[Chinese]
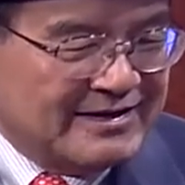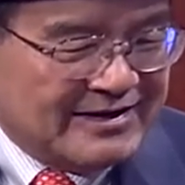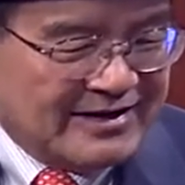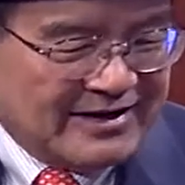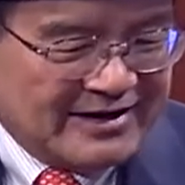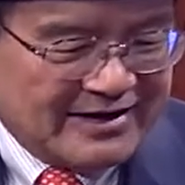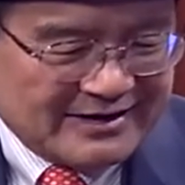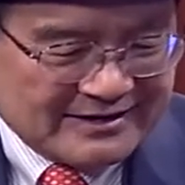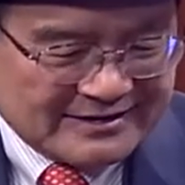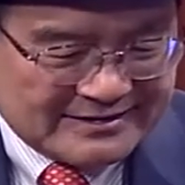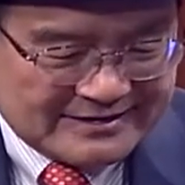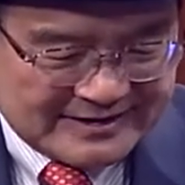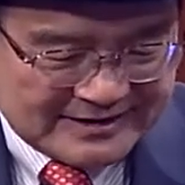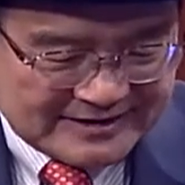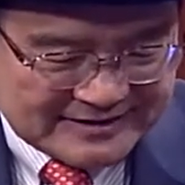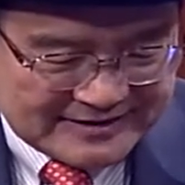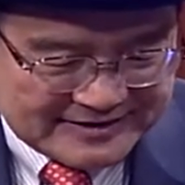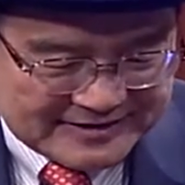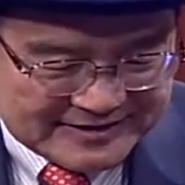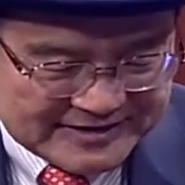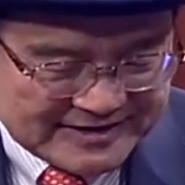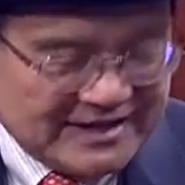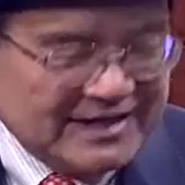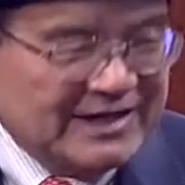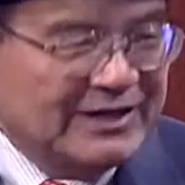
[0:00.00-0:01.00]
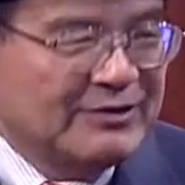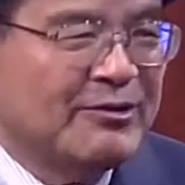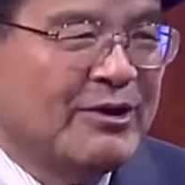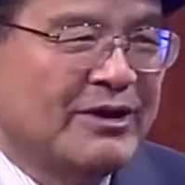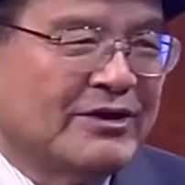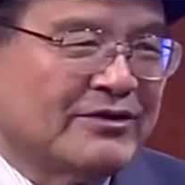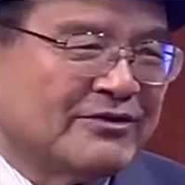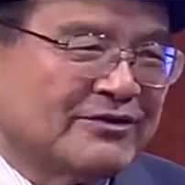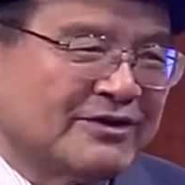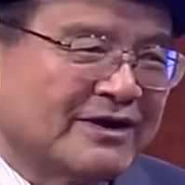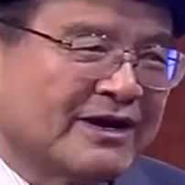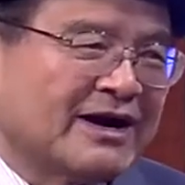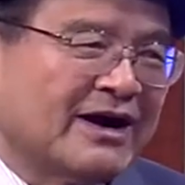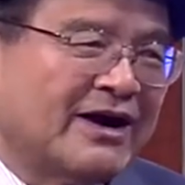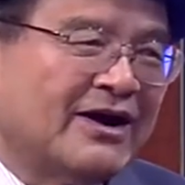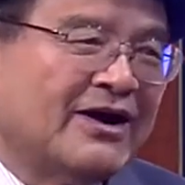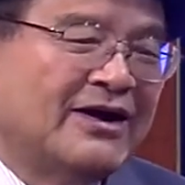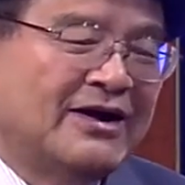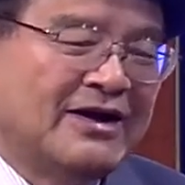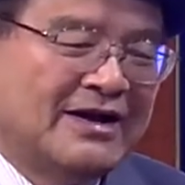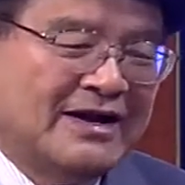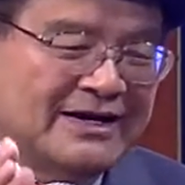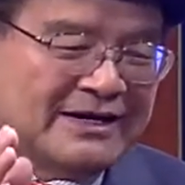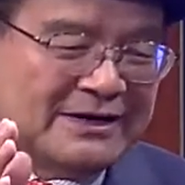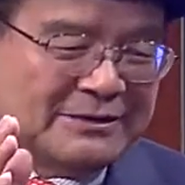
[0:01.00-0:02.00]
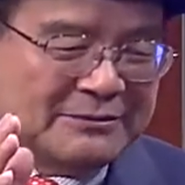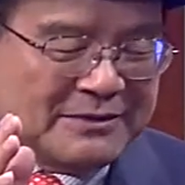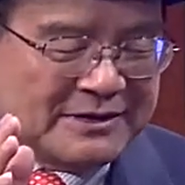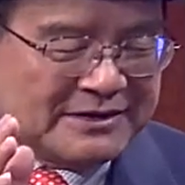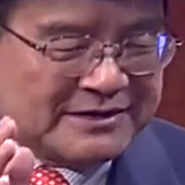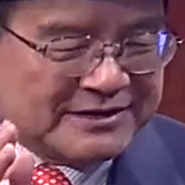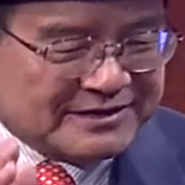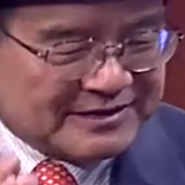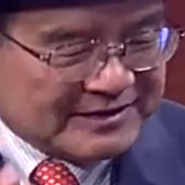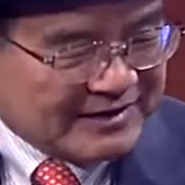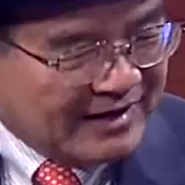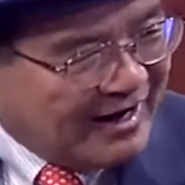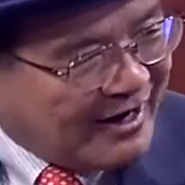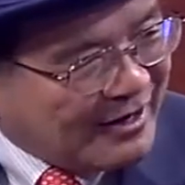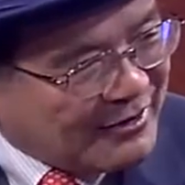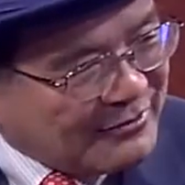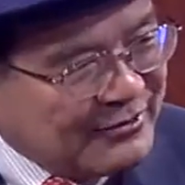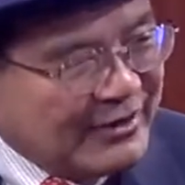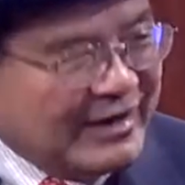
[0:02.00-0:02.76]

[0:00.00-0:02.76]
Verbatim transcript: 啊，这个十一月有人考，那么十二